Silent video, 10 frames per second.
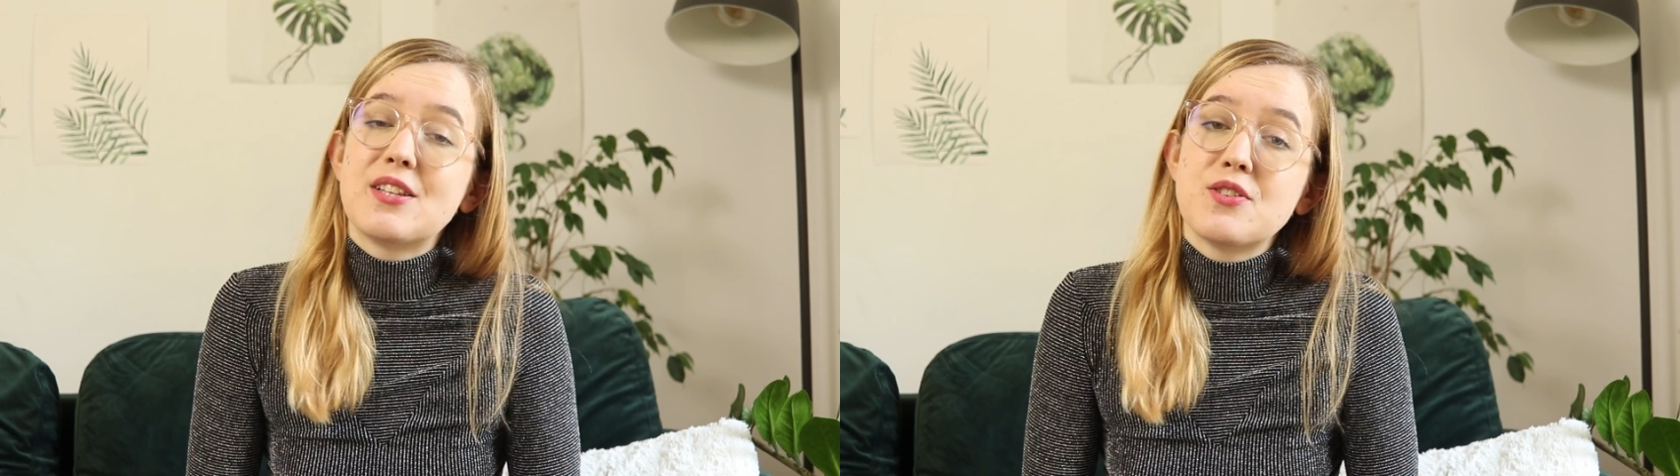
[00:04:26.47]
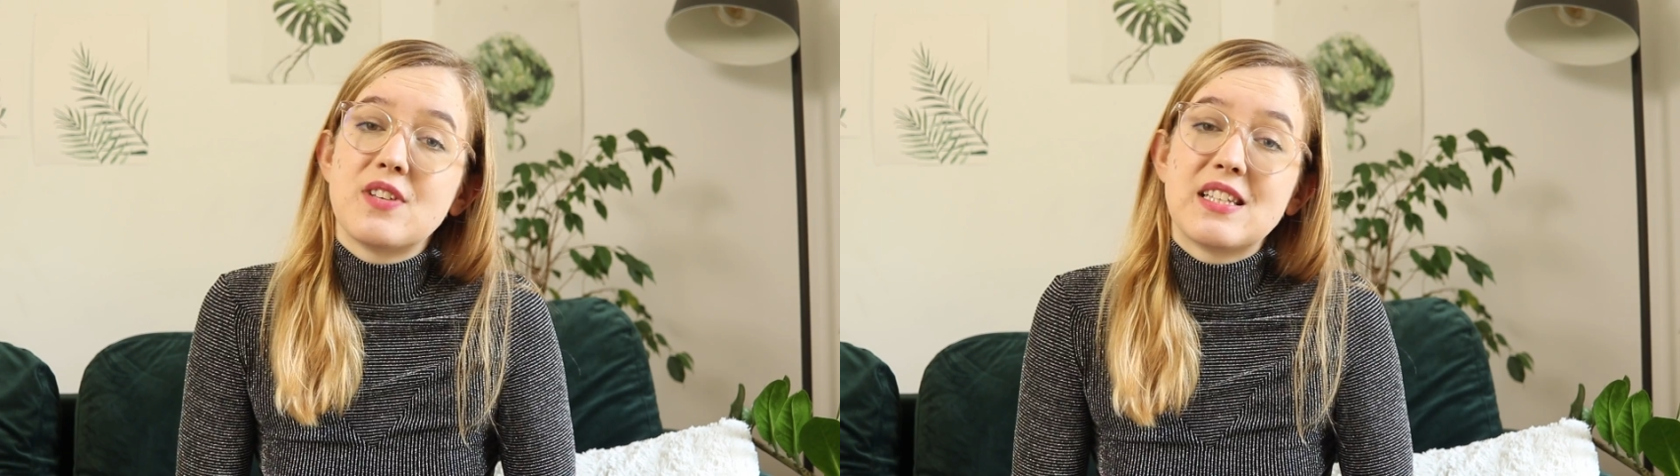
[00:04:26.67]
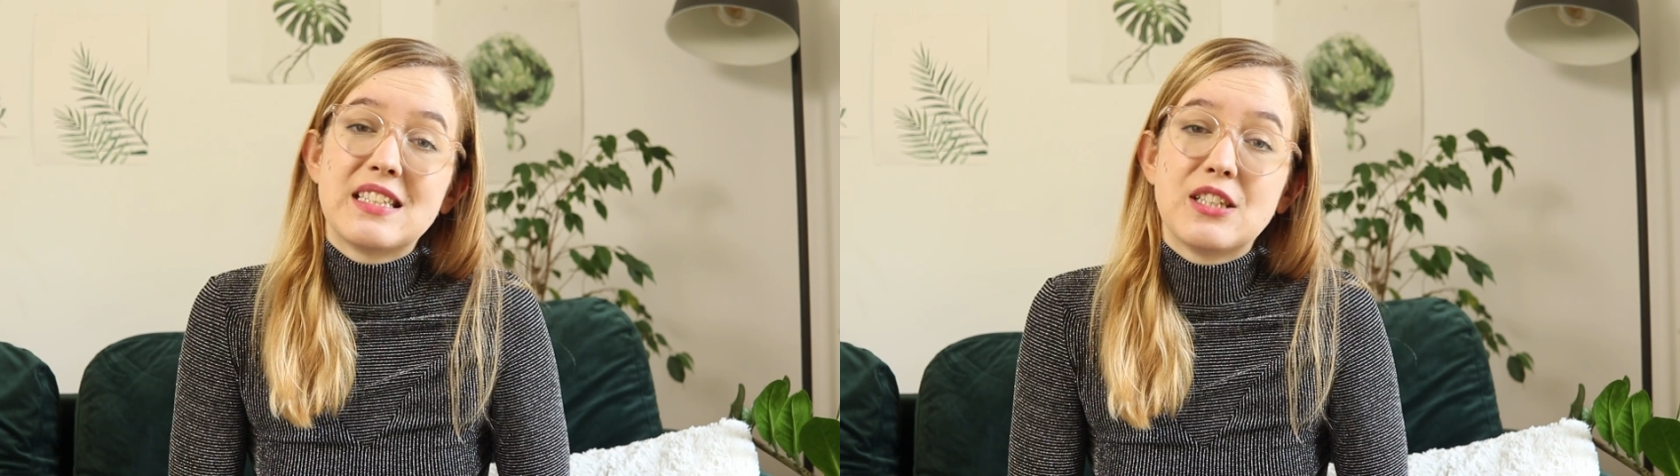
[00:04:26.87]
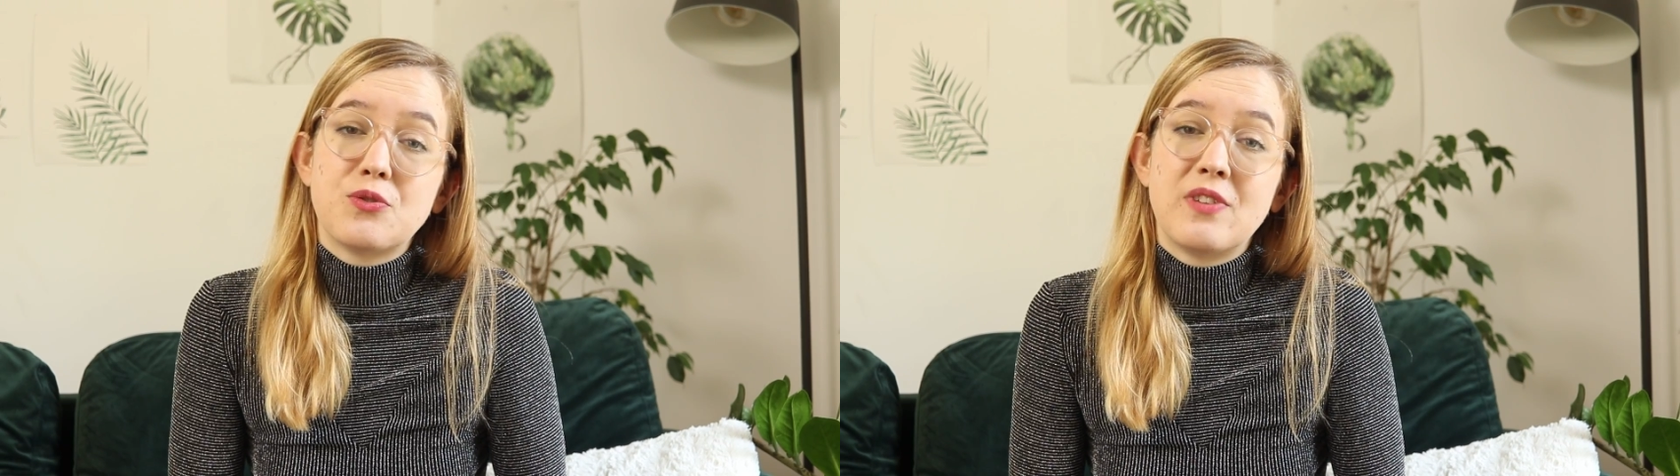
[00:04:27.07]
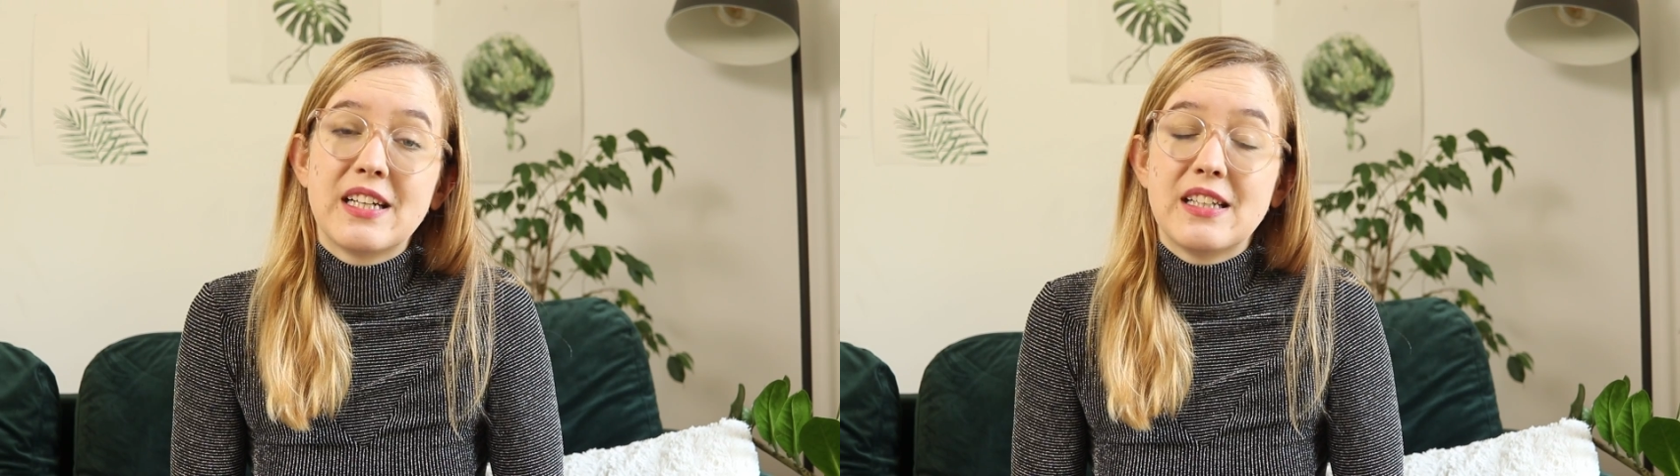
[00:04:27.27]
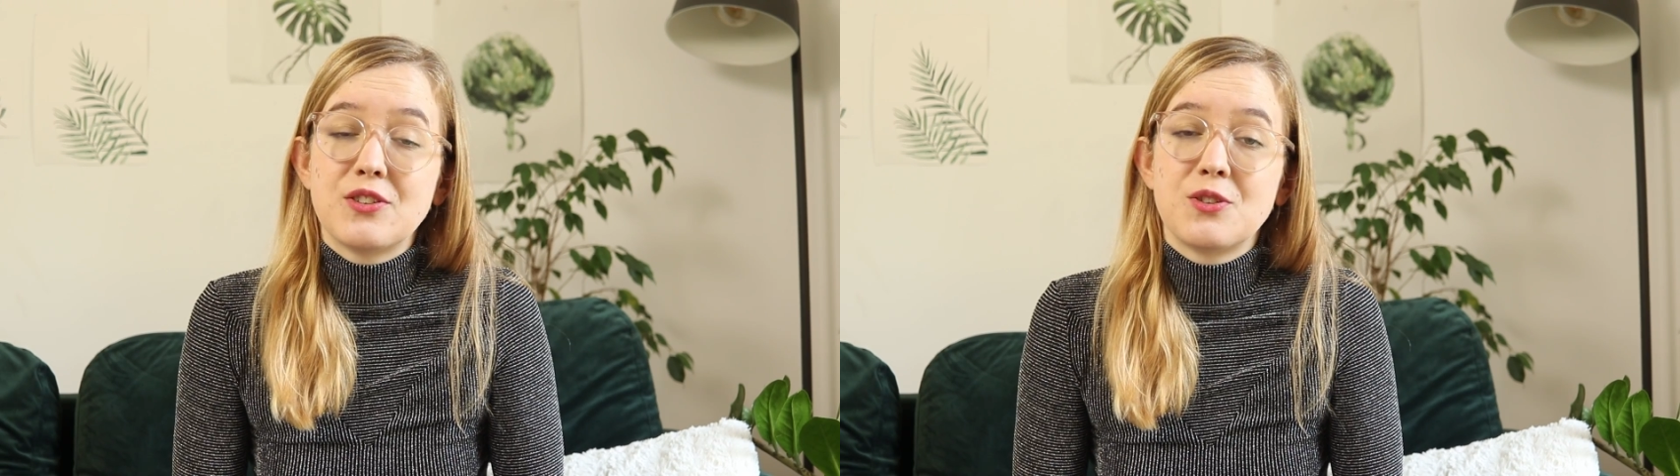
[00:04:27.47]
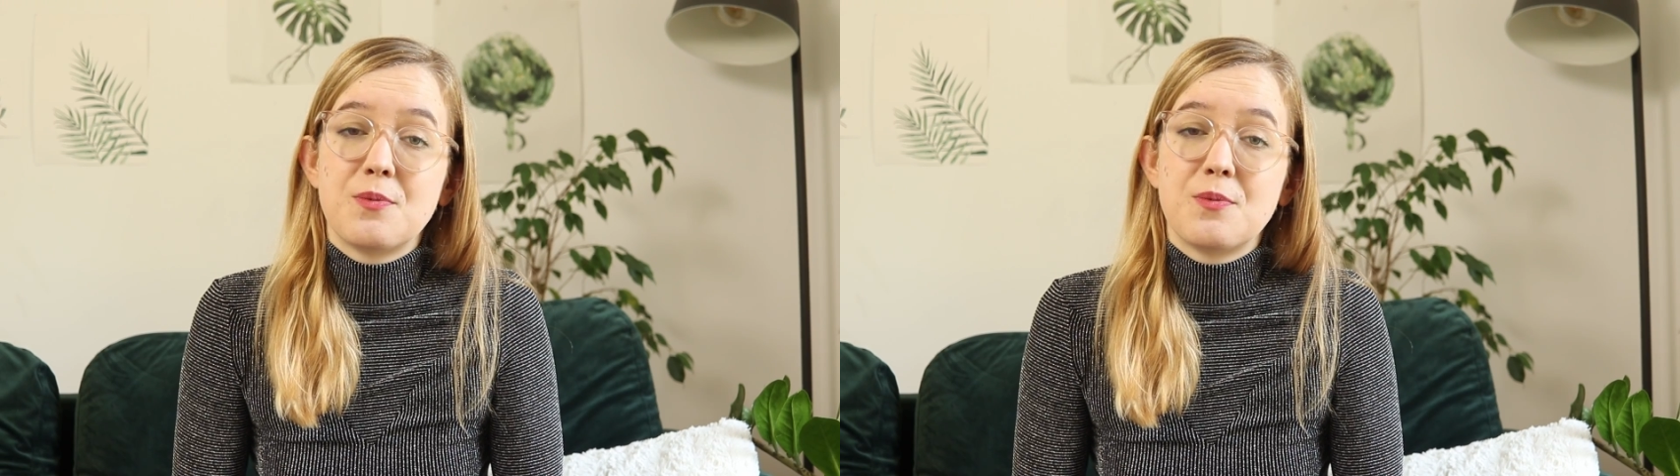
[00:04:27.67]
Warto zwracać też uwagę na to,